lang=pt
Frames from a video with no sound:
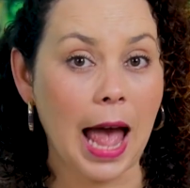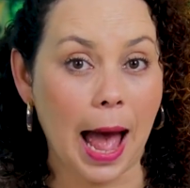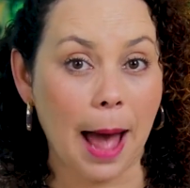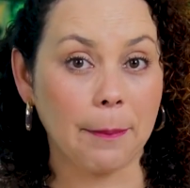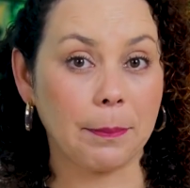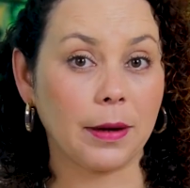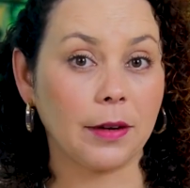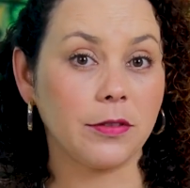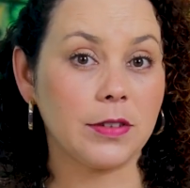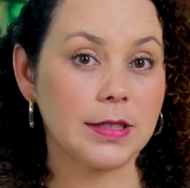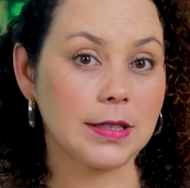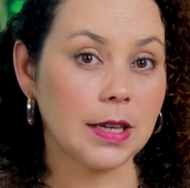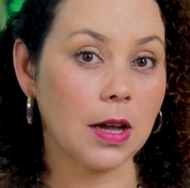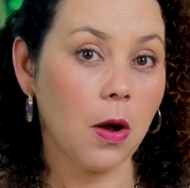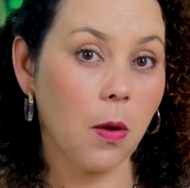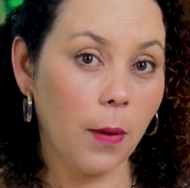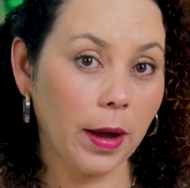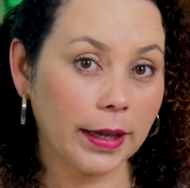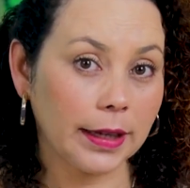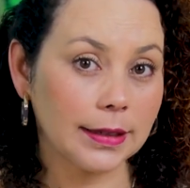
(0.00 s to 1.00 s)
A
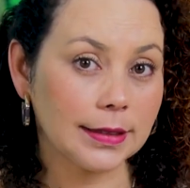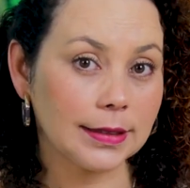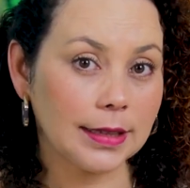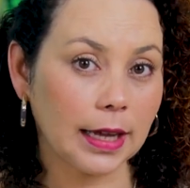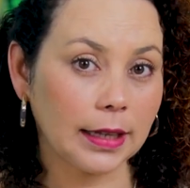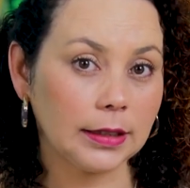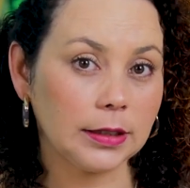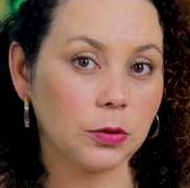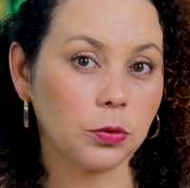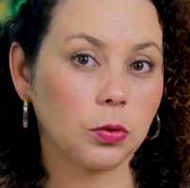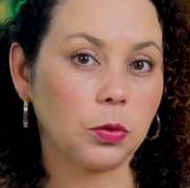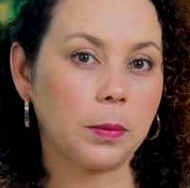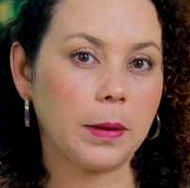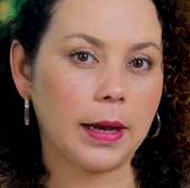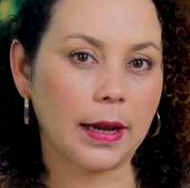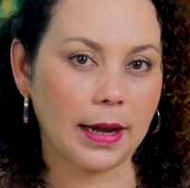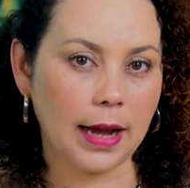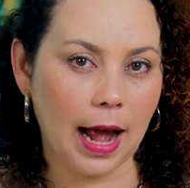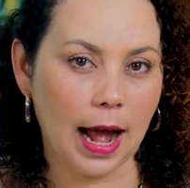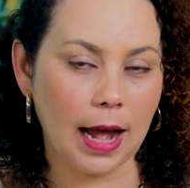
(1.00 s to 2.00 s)
previsão é que estariam no
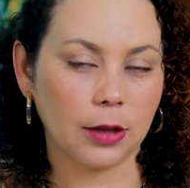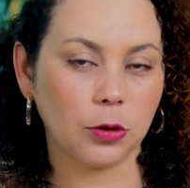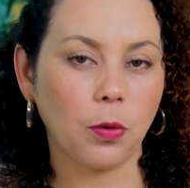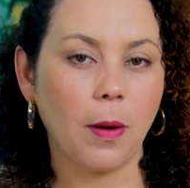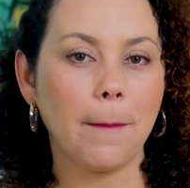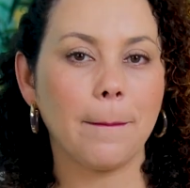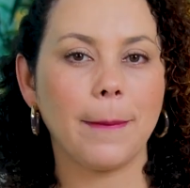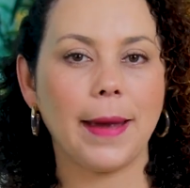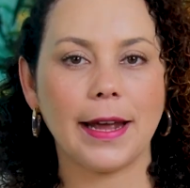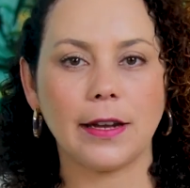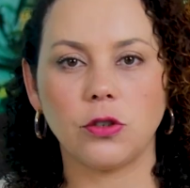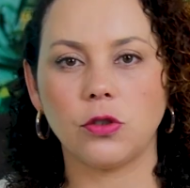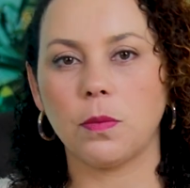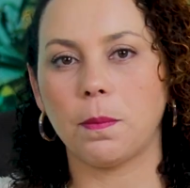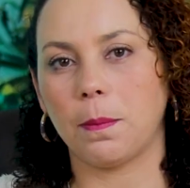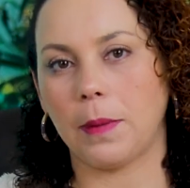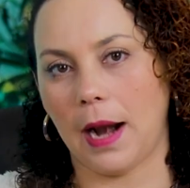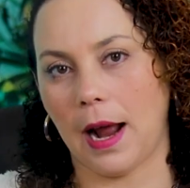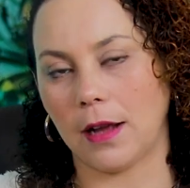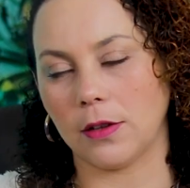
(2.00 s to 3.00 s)
mercado a médio
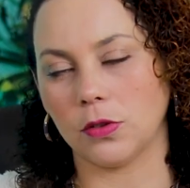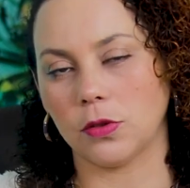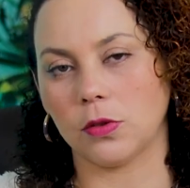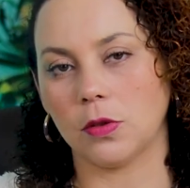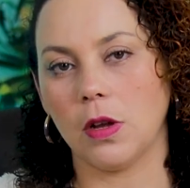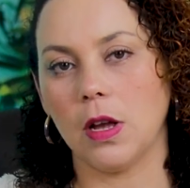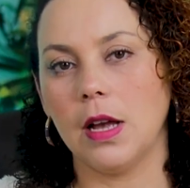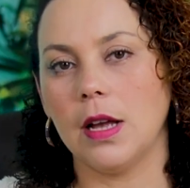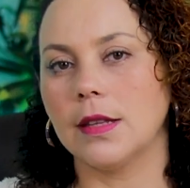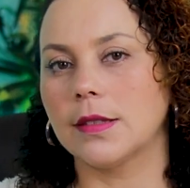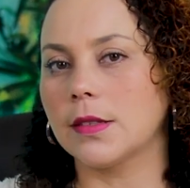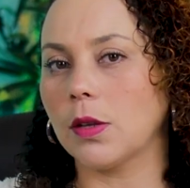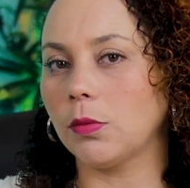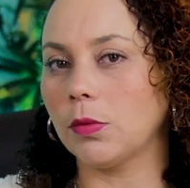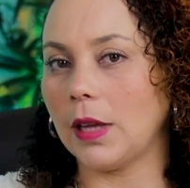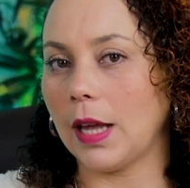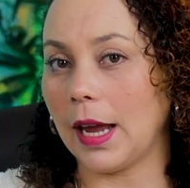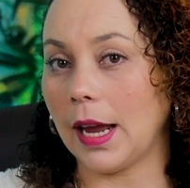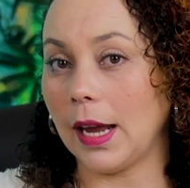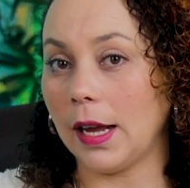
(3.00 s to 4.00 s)
prazo. São
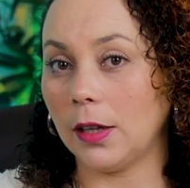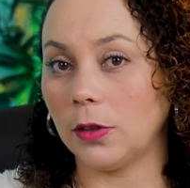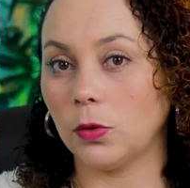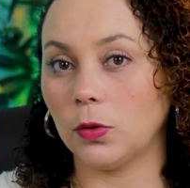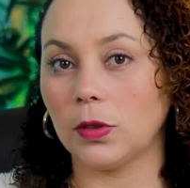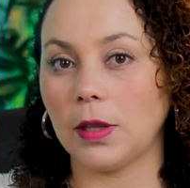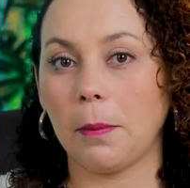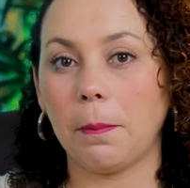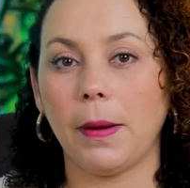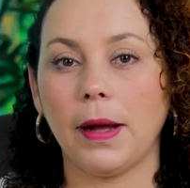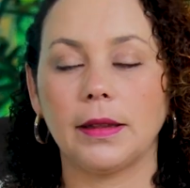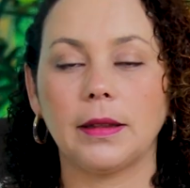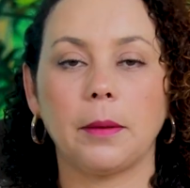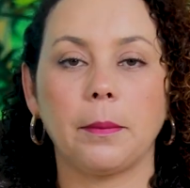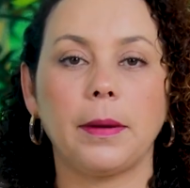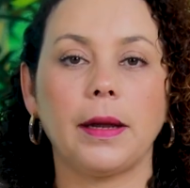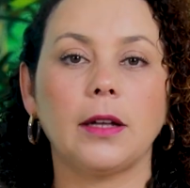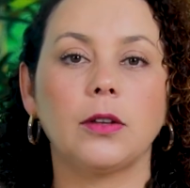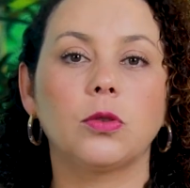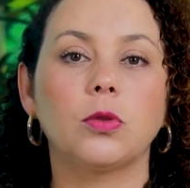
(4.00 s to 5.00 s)
terrenos,
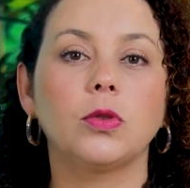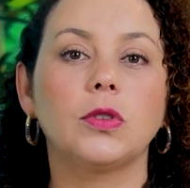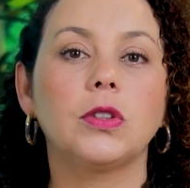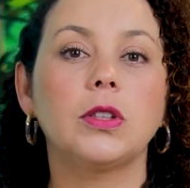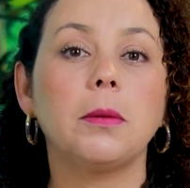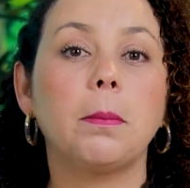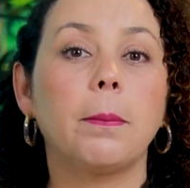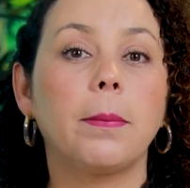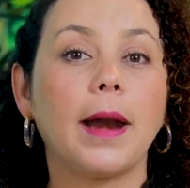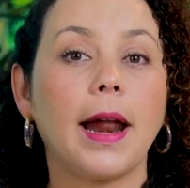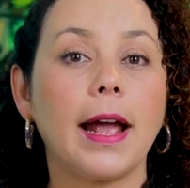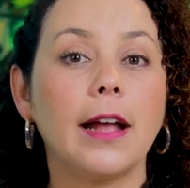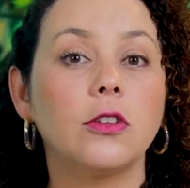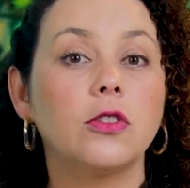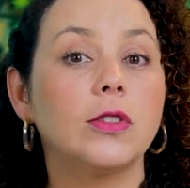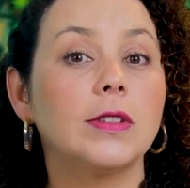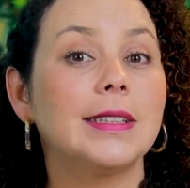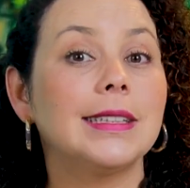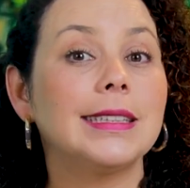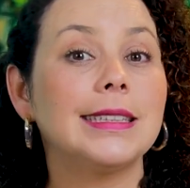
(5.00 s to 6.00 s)
apartamentos e
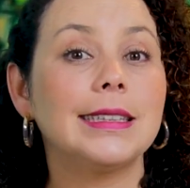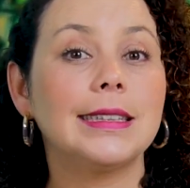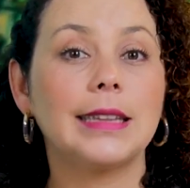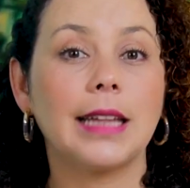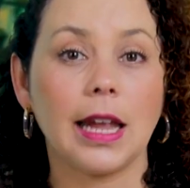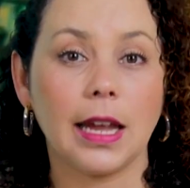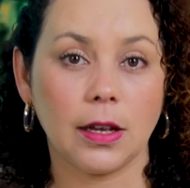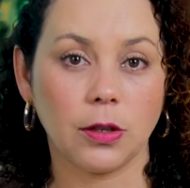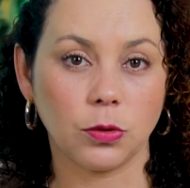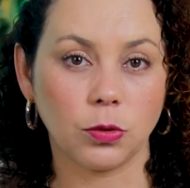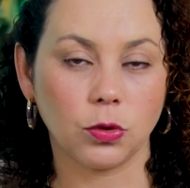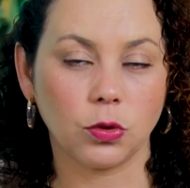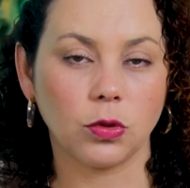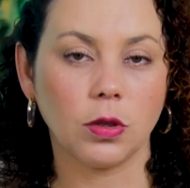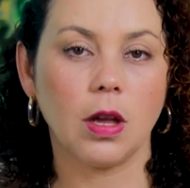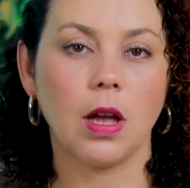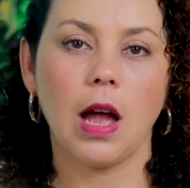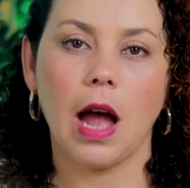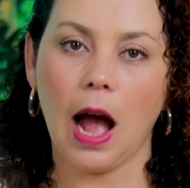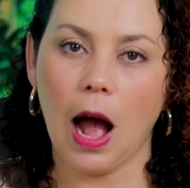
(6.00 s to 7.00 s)
prédios
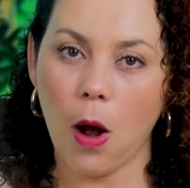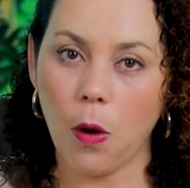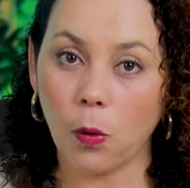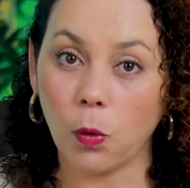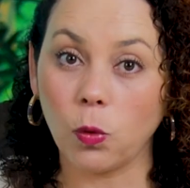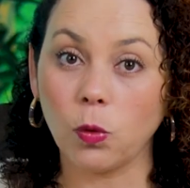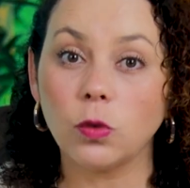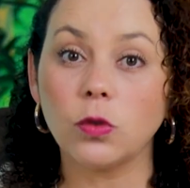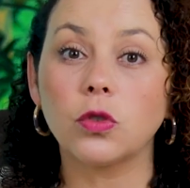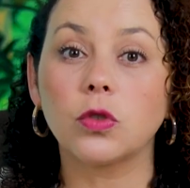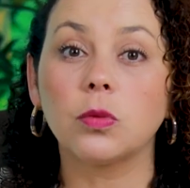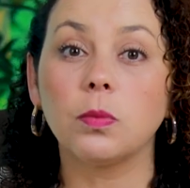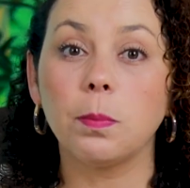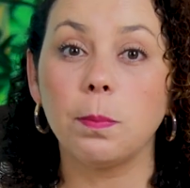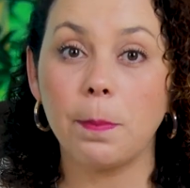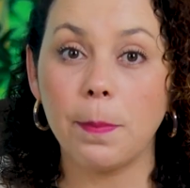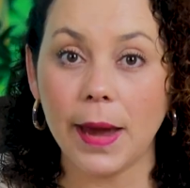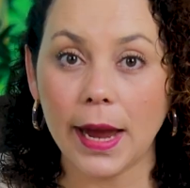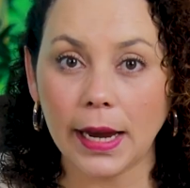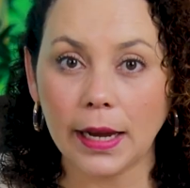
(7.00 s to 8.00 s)
inteiros, alguns
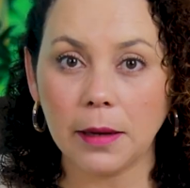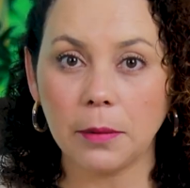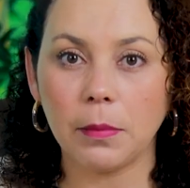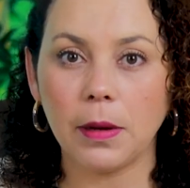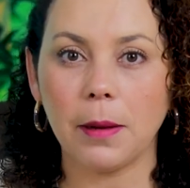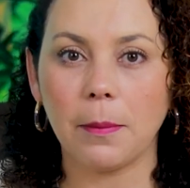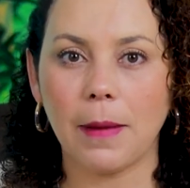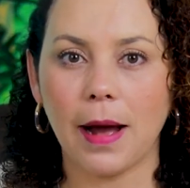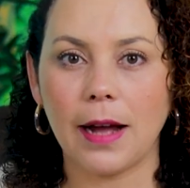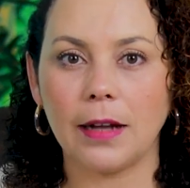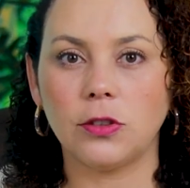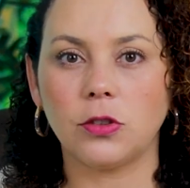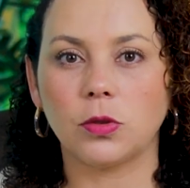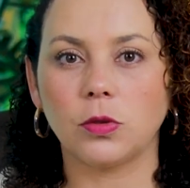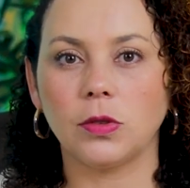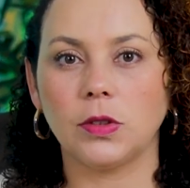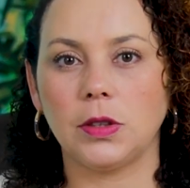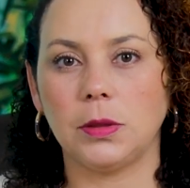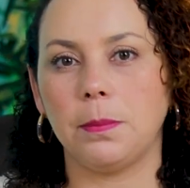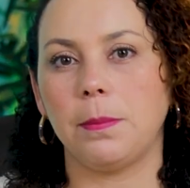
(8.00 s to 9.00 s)
bem
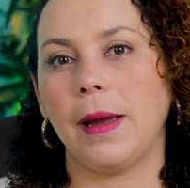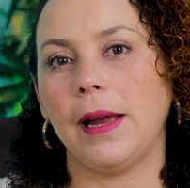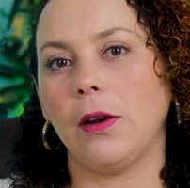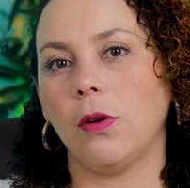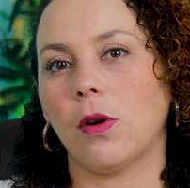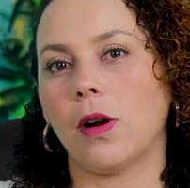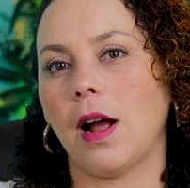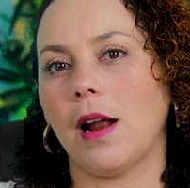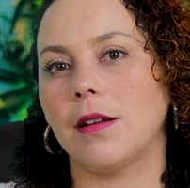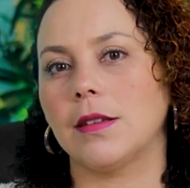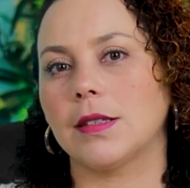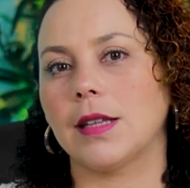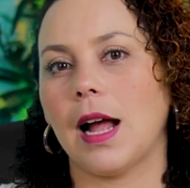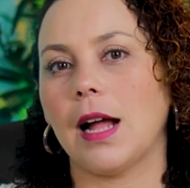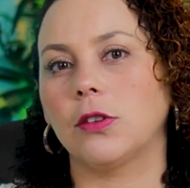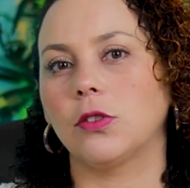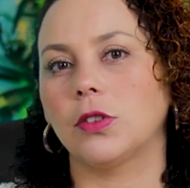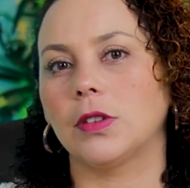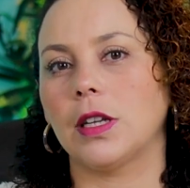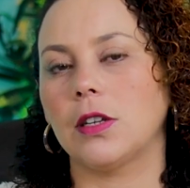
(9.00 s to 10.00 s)
emblemáticos e bem
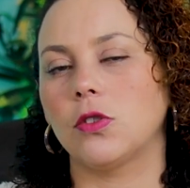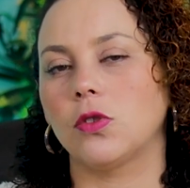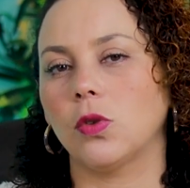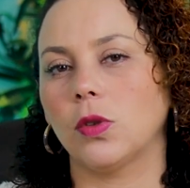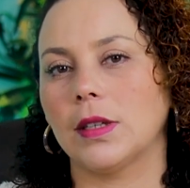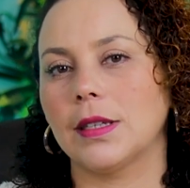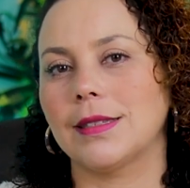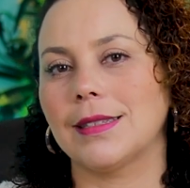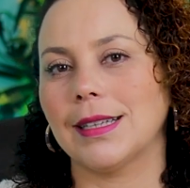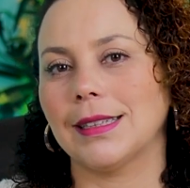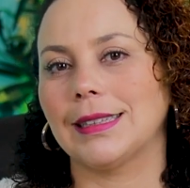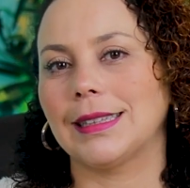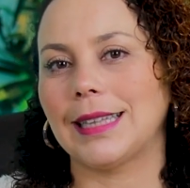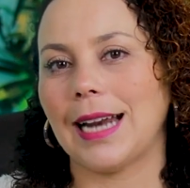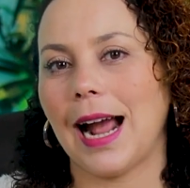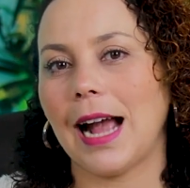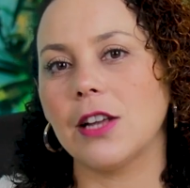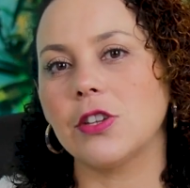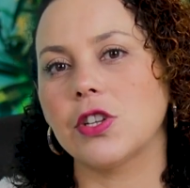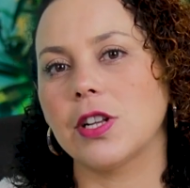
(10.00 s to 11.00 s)
localizados nas zonas
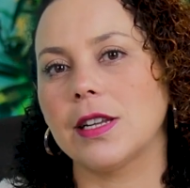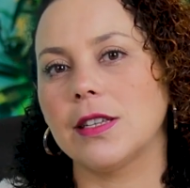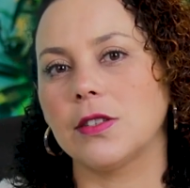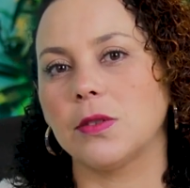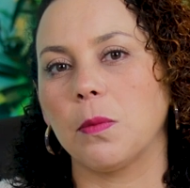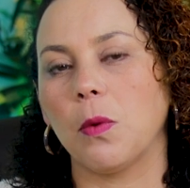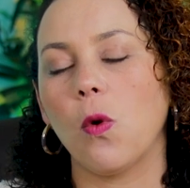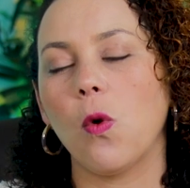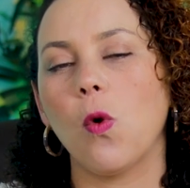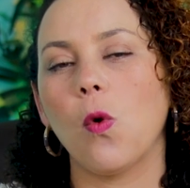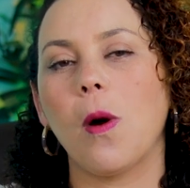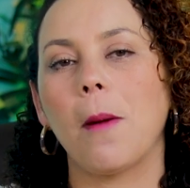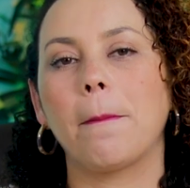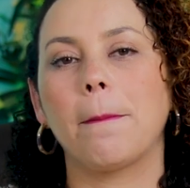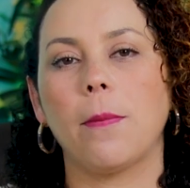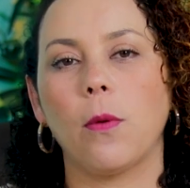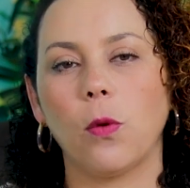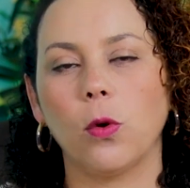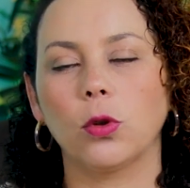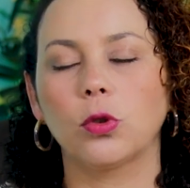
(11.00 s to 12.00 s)
centrais de Lisboa,
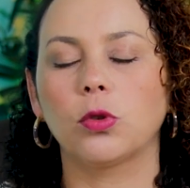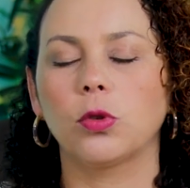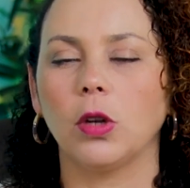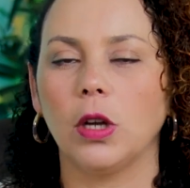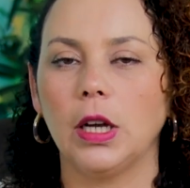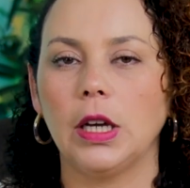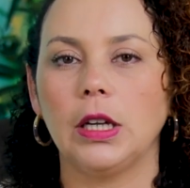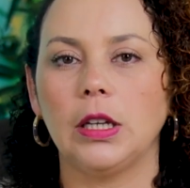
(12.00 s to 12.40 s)
Porto